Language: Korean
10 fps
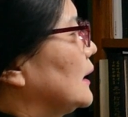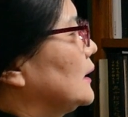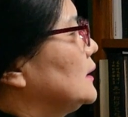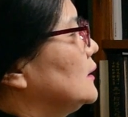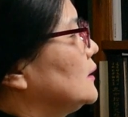
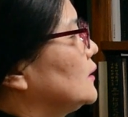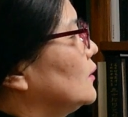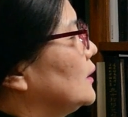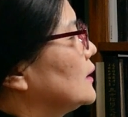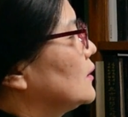자신을
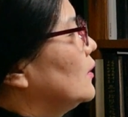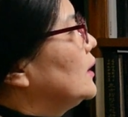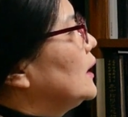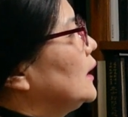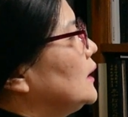드러내서
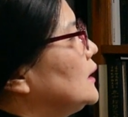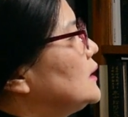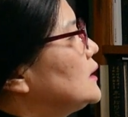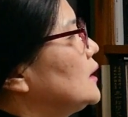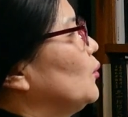
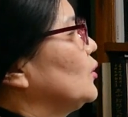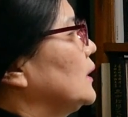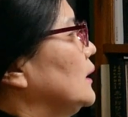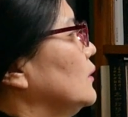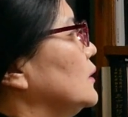잊지
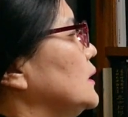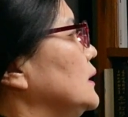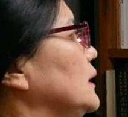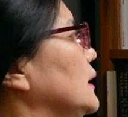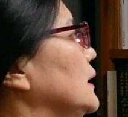못하는
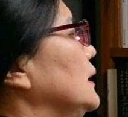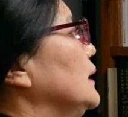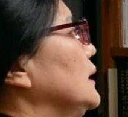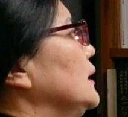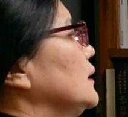것이니
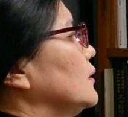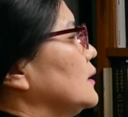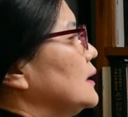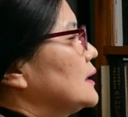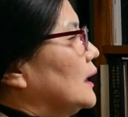
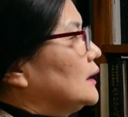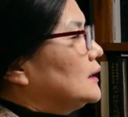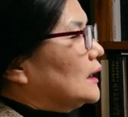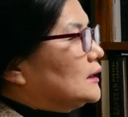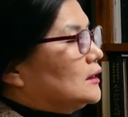그렇게
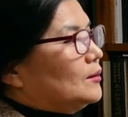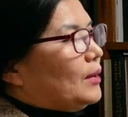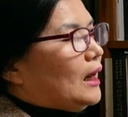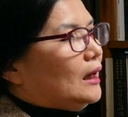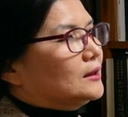자기 자신을
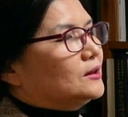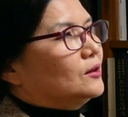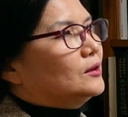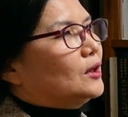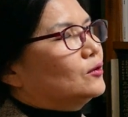막
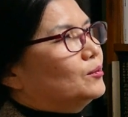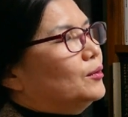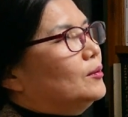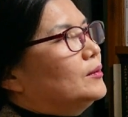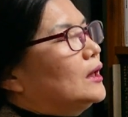드러내고
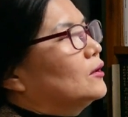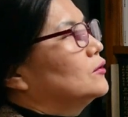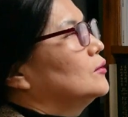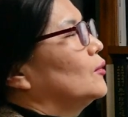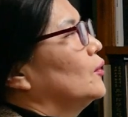
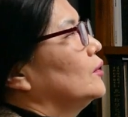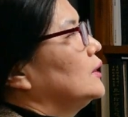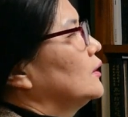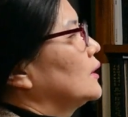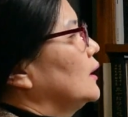뽐내고 뭐
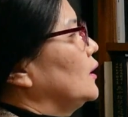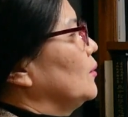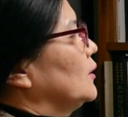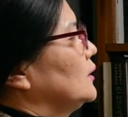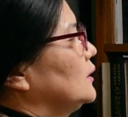이렇게
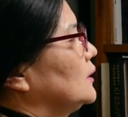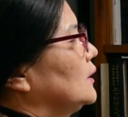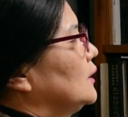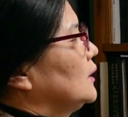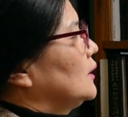
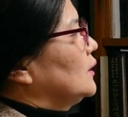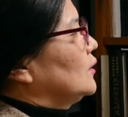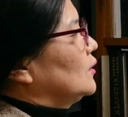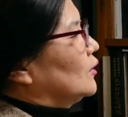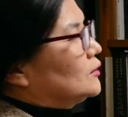되면은
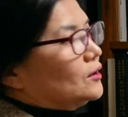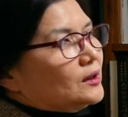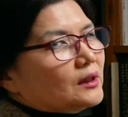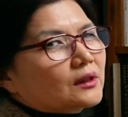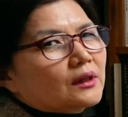
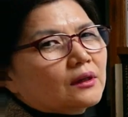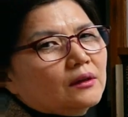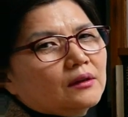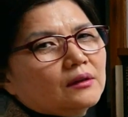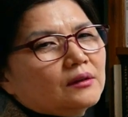어떻게 될까요?